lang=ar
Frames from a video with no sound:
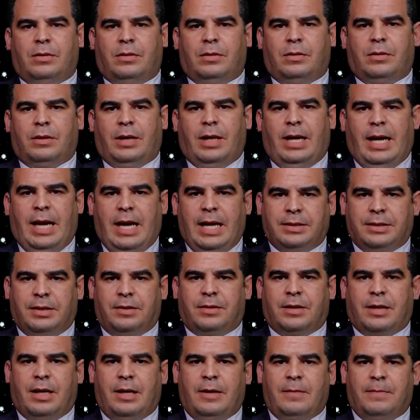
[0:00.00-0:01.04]

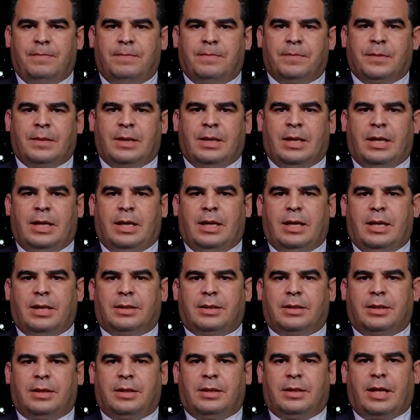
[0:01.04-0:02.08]
حادثه
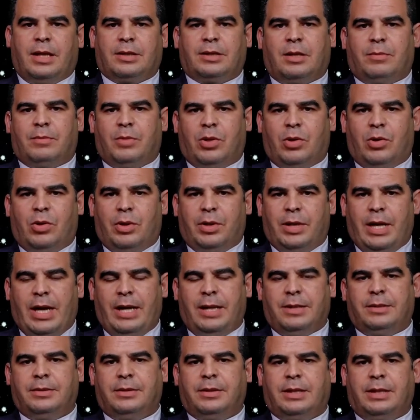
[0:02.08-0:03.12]
التي نعتبرها
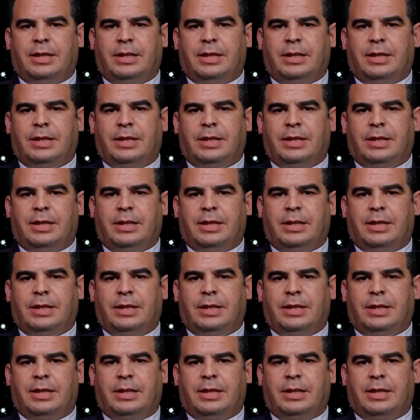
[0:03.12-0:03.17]
نحن